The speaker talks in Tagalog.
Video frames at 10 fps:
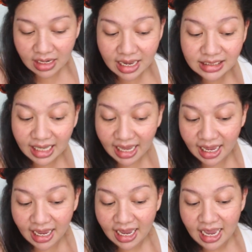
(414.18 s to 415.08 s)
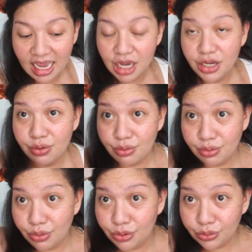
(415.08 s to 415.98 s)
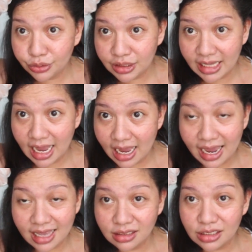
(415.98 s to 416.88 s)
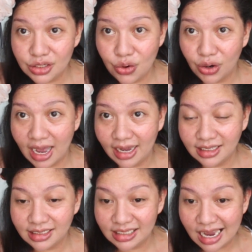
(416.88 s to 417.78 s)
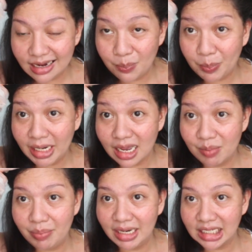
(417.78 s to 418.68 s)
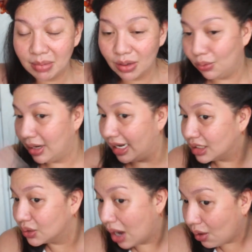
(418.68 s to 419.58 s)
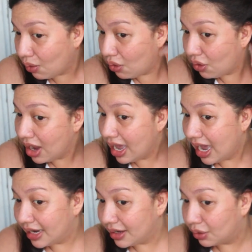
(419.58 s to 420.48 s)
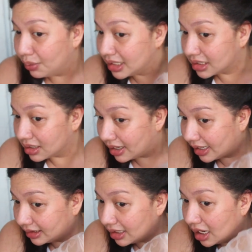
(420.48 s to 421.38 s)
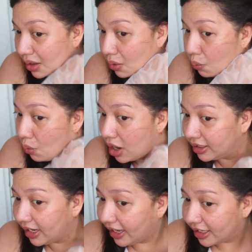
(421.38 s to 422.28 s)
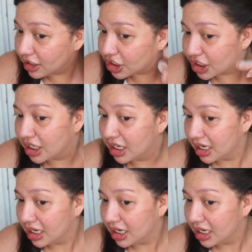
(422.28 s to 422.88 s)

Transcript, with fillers: Kasi, yung root ends nyo, guys, yan ang pinakamabilis magkulay. So, ako, I always start 1 inch